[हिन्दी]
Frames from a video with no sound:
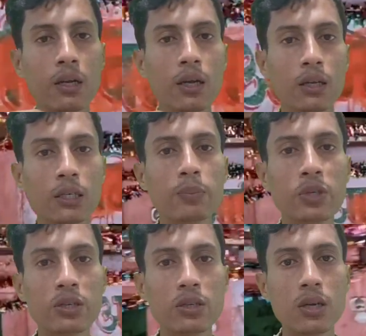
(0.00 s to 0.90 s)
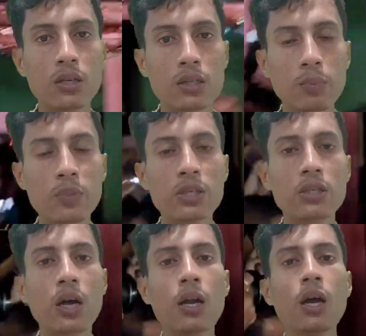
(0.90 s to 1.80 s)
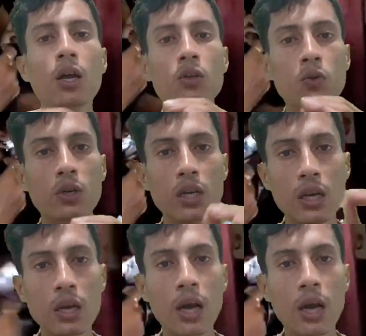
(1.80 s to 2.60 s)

के डिप्टी चीफ मिनिस्टर जो कि